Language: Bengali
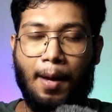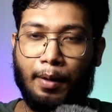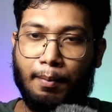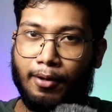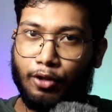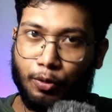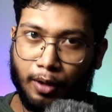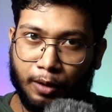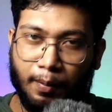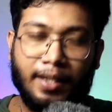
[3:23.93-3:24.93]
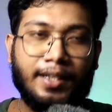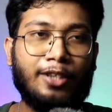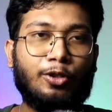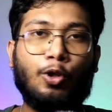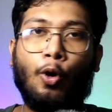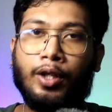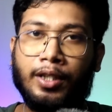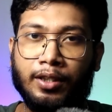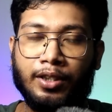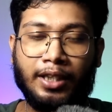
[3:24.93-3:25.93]
এবার মনোজ বাজপাই যে একজন
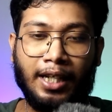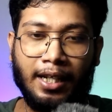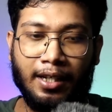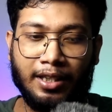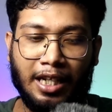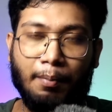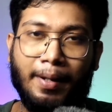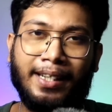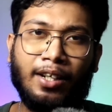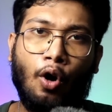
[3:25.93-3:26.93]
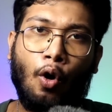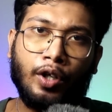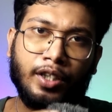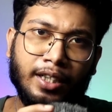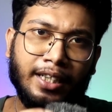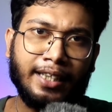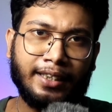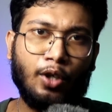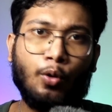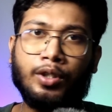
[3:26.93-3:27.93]
লয়ার সে সেই মেয়েটার অর্ডিনারি
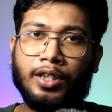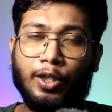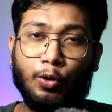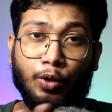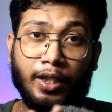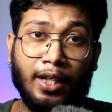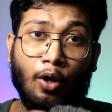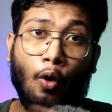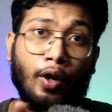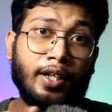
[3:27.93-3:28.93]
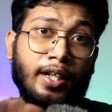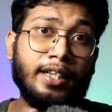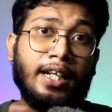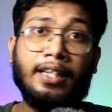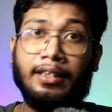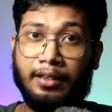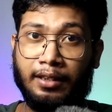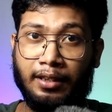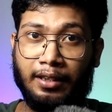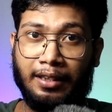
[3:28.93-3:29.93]
কেসটা লড়ছে কিন্তু যেটার অর্ডিনারি নেই
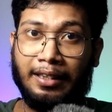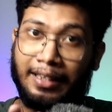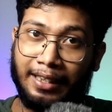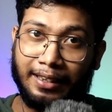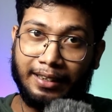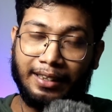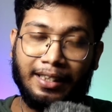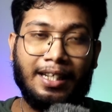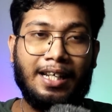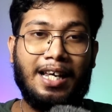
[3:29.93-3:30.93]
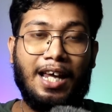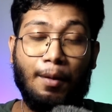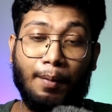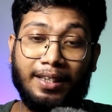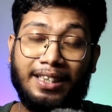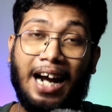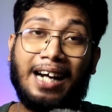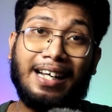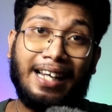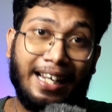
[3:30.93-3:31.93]
ঠিক আছে এবার
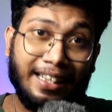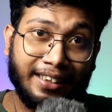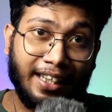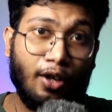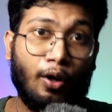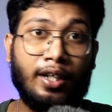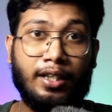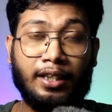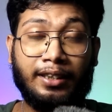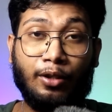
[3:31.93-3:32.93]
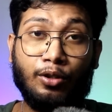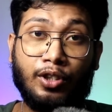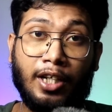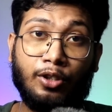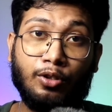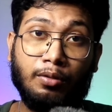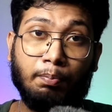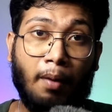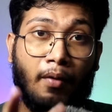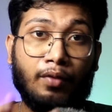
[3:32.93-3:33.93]
যার আগেইনস্ট এই লড়াইটা সে হচ্ছে একজন
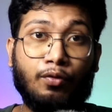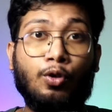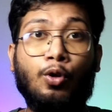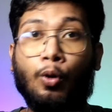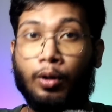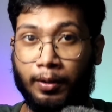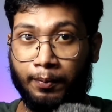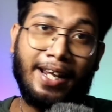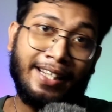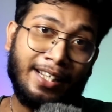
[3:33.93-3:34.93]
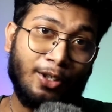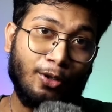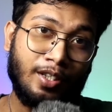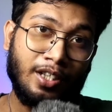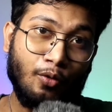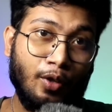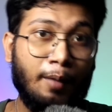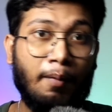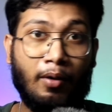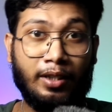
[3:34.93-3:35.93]
পাওয়ারফুল লোক এদের রয়েছে
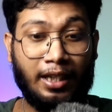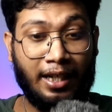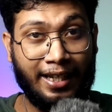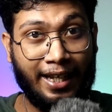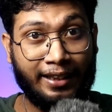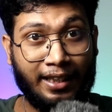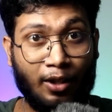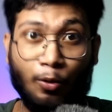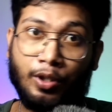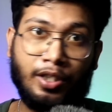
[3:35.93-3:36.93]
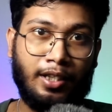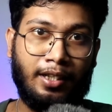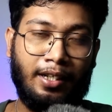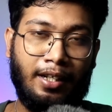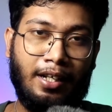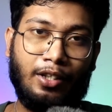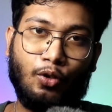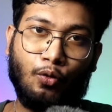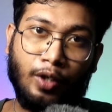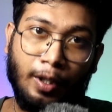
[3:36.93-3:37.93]
হুইল পাওয়ার যারা এই কেসটা লড়ছে
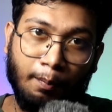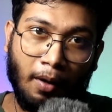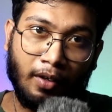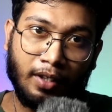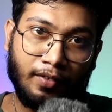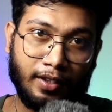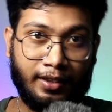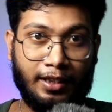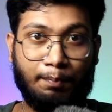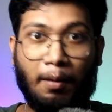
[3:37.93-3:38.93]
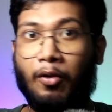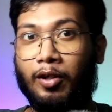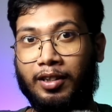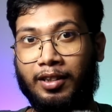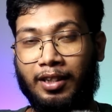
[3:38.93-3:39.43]
তো হুইল পাওয়ার ভার্সেস পাওয়ার